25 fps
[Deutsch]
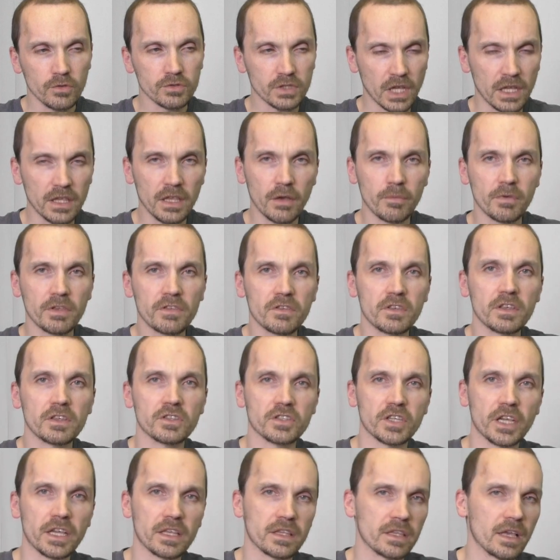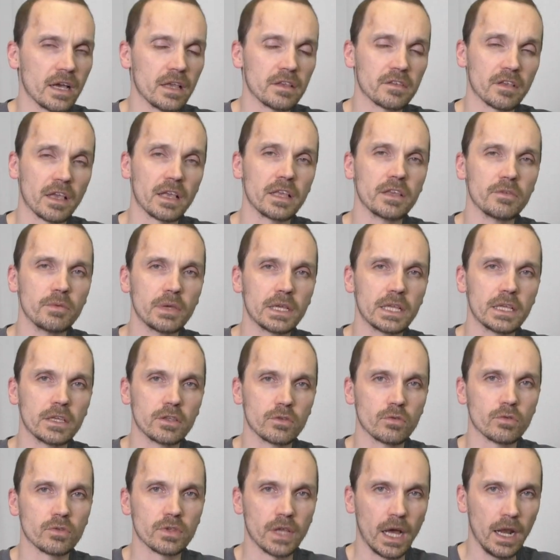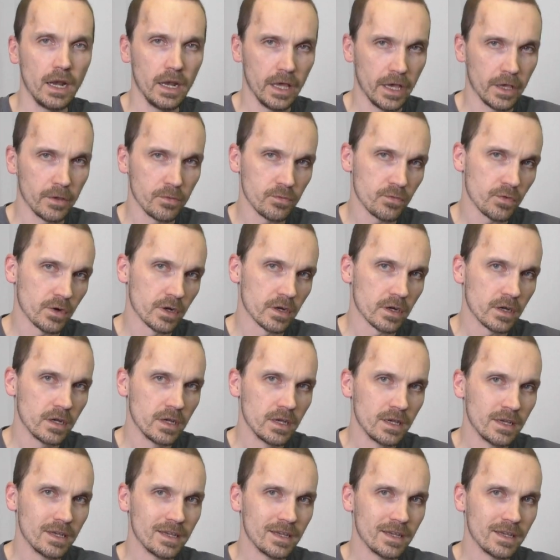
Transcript: und dann habe ich es gecheckt, ja, ist eigentlich wirklich total einfach.